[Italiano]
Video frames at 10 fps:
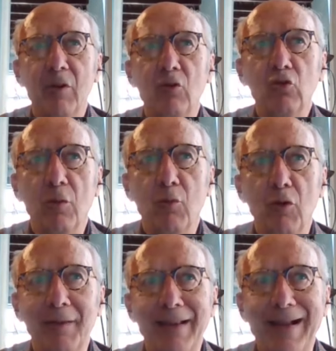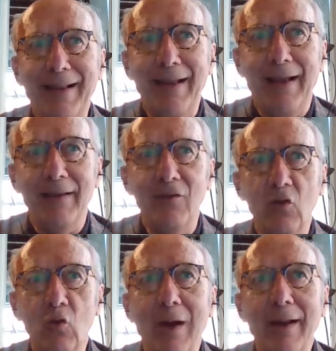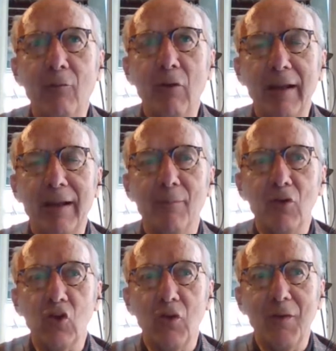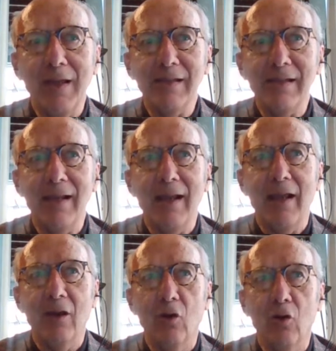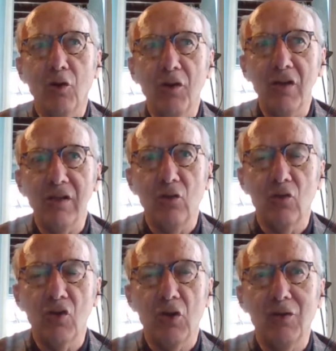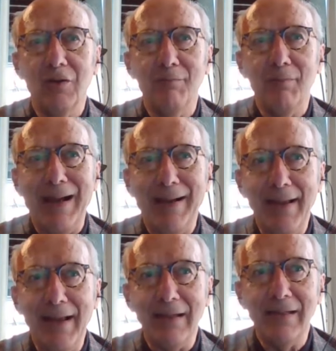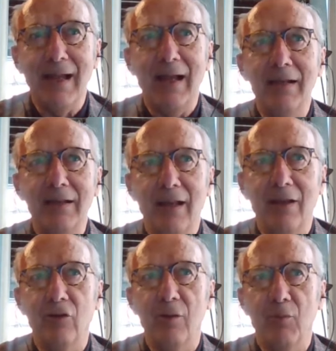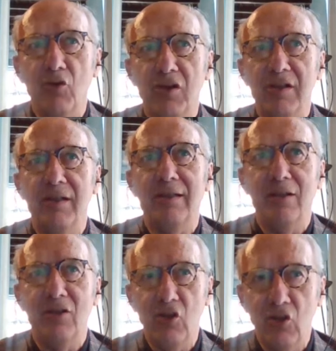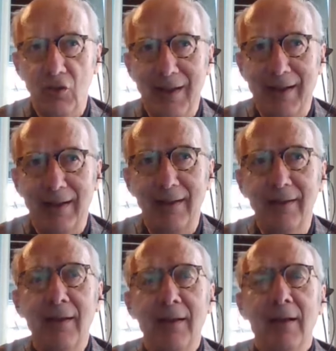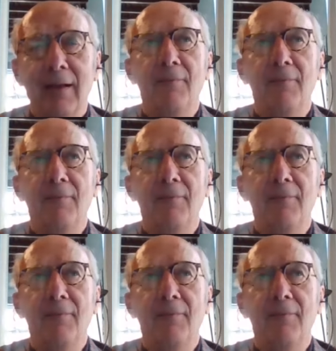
Prima di tutto può andare a individuare quelli che possono essere errori, distorsioni, bias all'interno dei processi decisionali